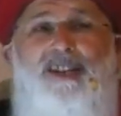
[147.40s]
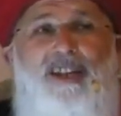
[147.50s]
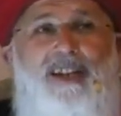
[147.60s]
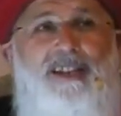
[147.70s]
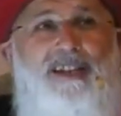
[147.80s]

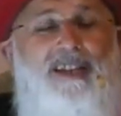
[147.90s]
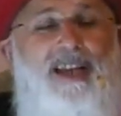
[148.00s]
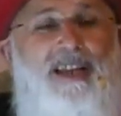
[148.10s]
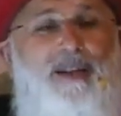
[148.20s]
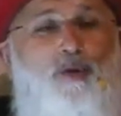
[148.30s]

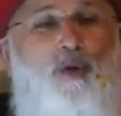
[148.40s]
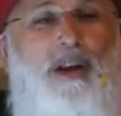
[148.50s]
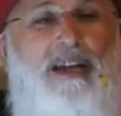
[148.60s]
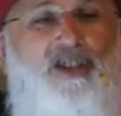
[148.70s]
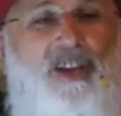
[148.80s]
içerisinde
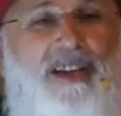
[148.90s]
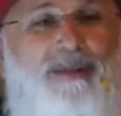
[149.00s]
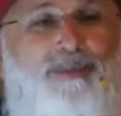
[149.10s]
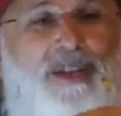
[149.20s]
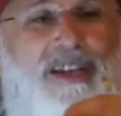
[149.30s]

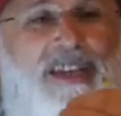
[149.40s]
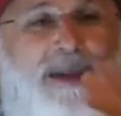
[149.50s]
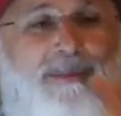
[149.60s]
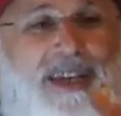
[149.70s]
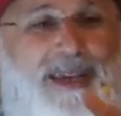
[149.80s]
dolaşan bir
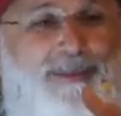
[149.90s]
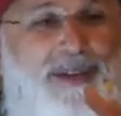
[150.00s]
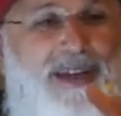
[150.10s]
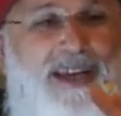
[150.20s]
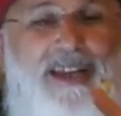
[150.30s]
gemi
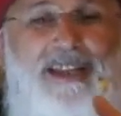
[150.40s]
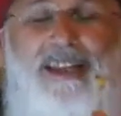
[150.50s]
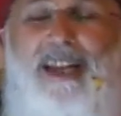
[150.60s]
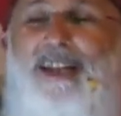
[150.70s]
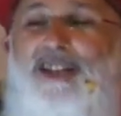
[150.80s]
gibi,
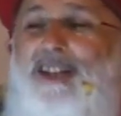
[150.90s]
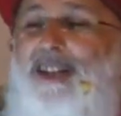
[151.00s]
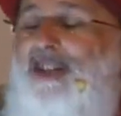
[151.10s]
denizin